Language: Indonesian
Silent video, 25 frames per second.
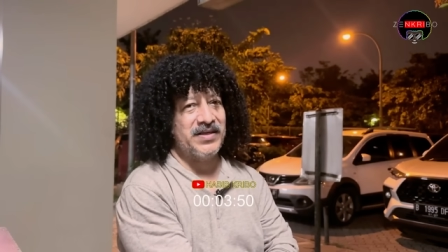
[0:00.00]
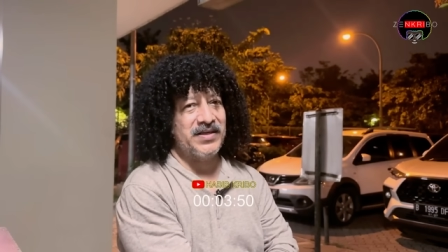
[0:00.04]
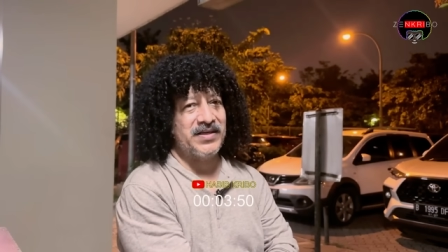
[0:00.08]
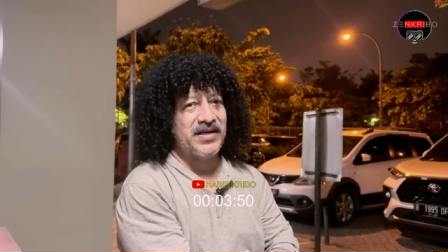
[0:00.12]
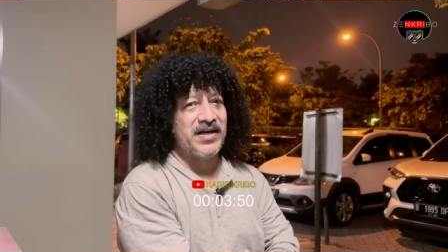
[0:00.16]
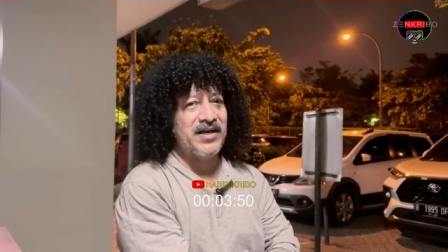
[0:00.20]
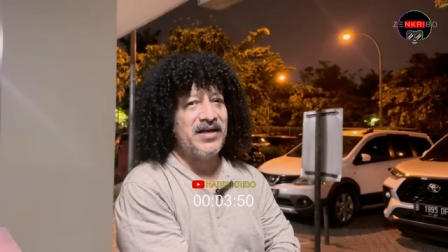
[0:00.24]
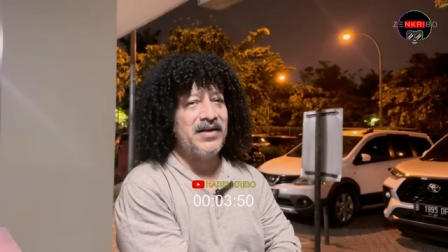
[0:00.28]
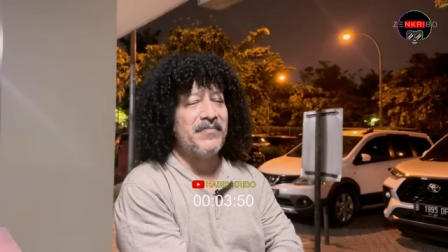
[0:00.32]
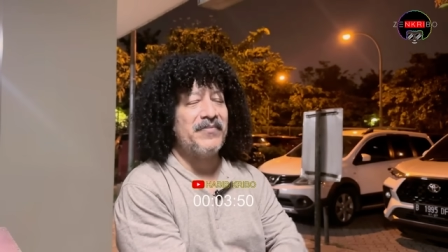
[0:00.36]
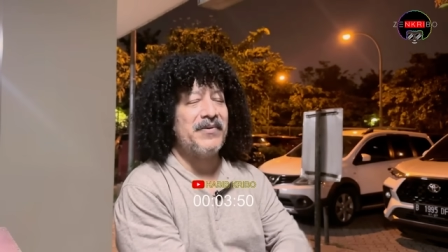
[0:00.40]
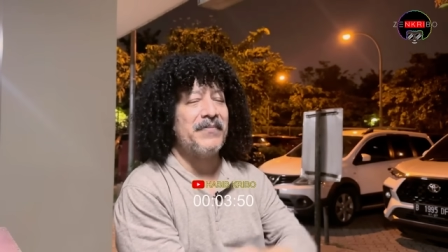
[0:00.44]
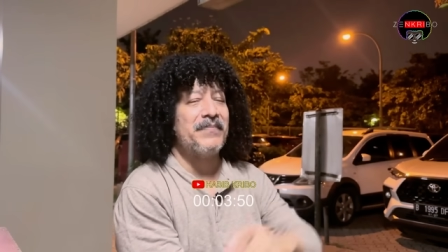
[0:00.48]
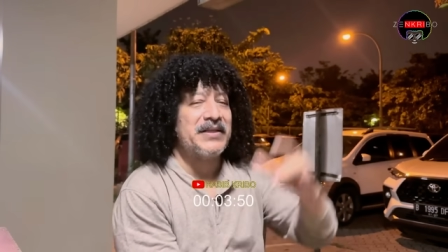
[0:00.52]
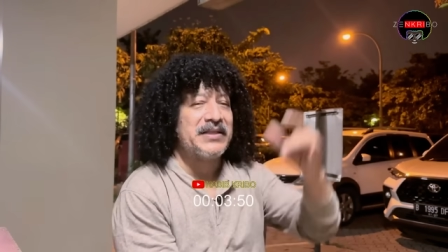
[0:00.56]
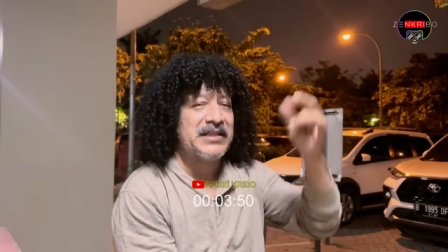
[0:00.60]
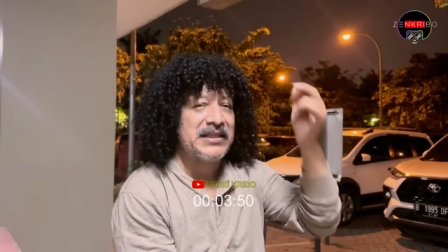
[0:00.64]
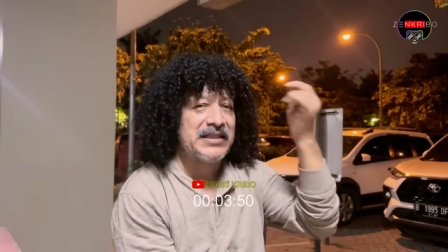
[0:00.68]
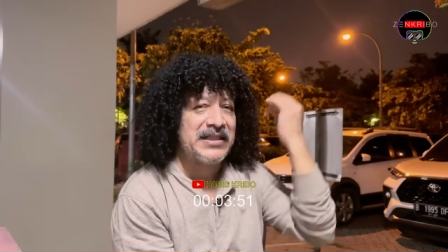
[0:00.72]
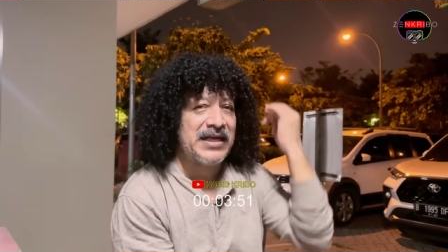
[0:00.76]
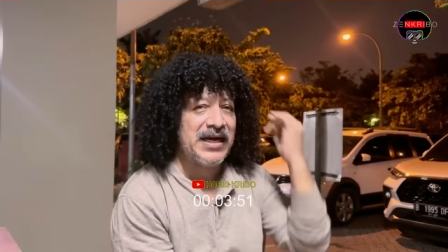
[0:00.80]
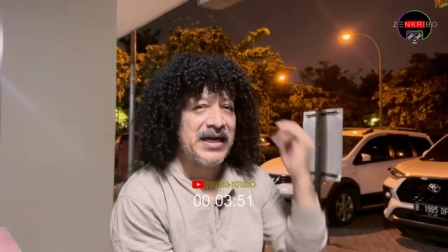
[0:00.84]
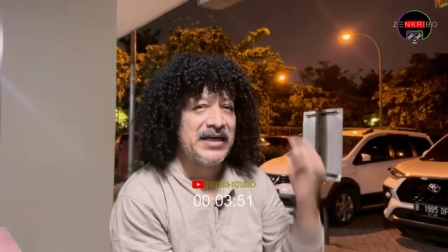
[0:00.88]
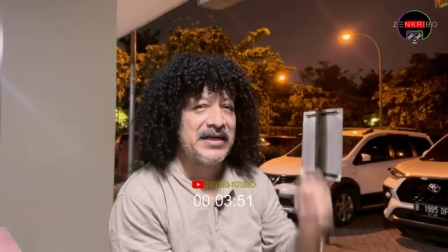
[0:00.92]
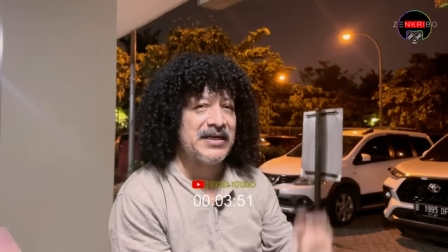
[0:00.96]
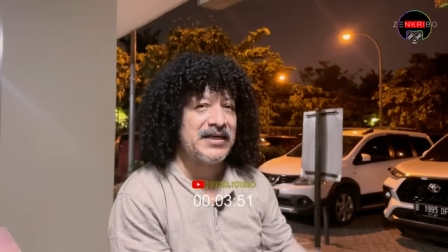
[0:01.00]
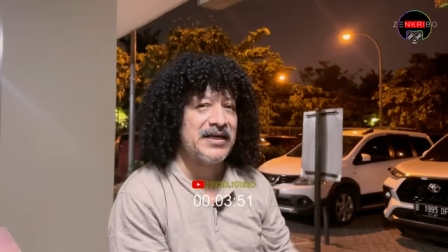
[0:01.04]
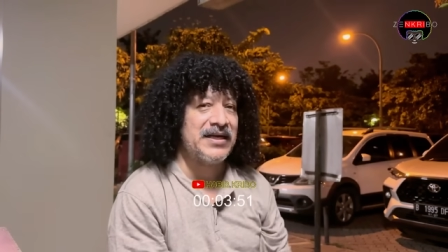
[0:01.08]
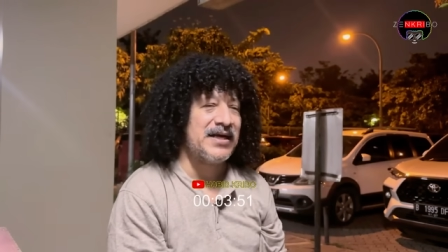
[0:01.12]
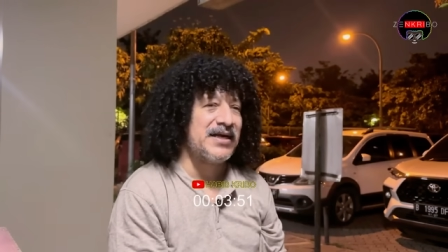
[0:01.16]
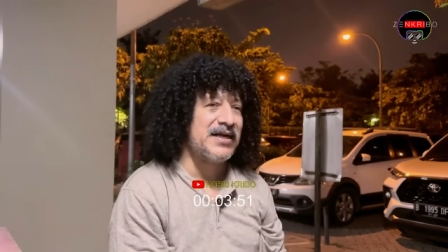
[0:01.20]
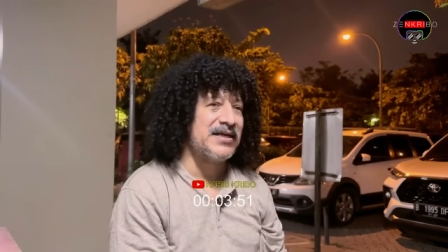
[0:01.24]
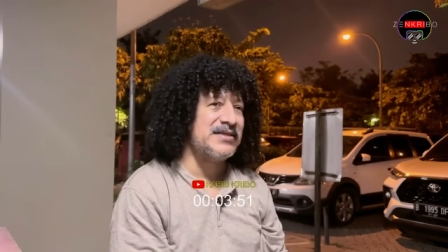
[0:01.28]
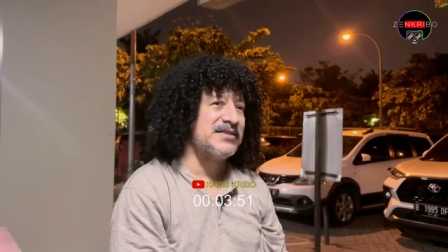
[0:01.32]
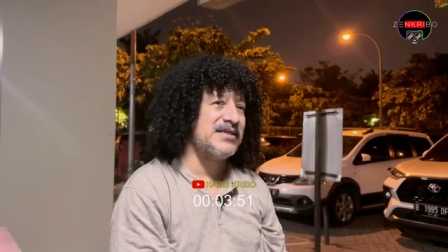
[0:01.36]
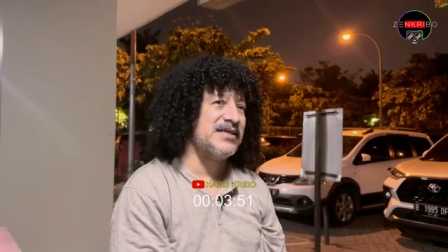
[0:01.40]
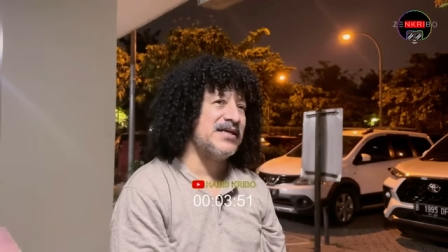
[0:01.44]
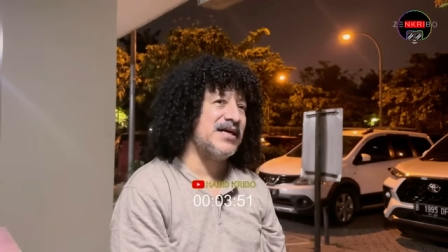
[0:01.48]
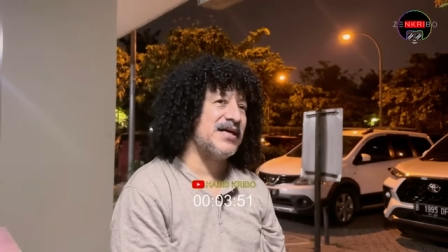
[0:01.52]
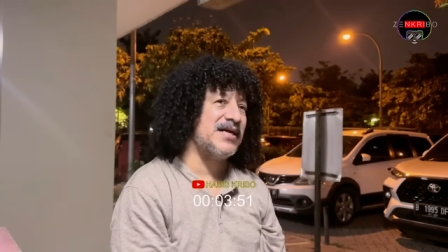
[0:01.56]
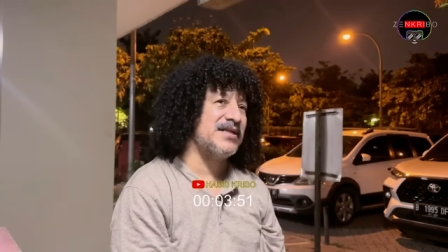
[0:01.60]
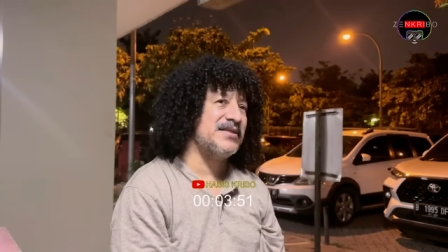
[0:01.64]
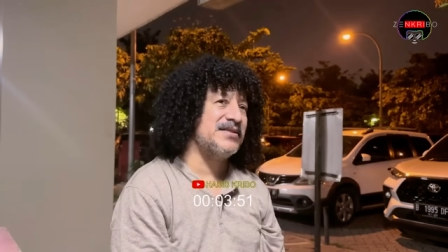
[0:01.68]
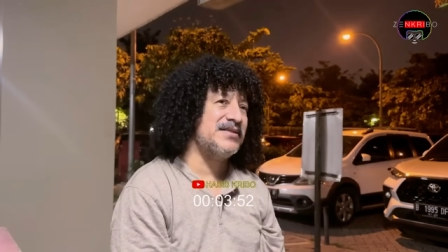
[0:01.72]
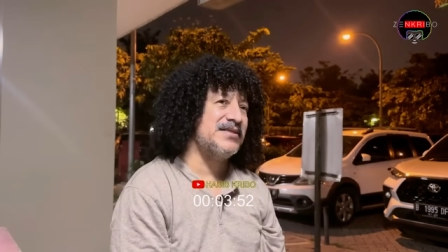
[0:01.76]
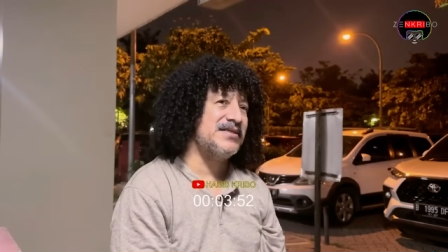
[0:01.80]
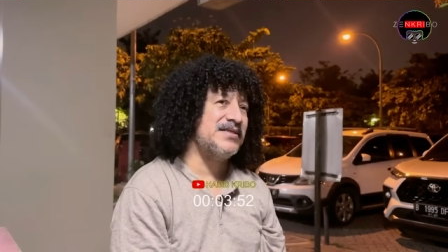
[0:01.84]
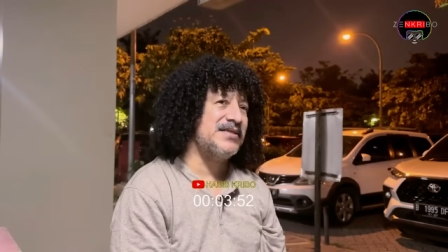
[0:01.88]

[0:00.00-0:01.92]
Karena apa? Bertentangan dengan akal sehat.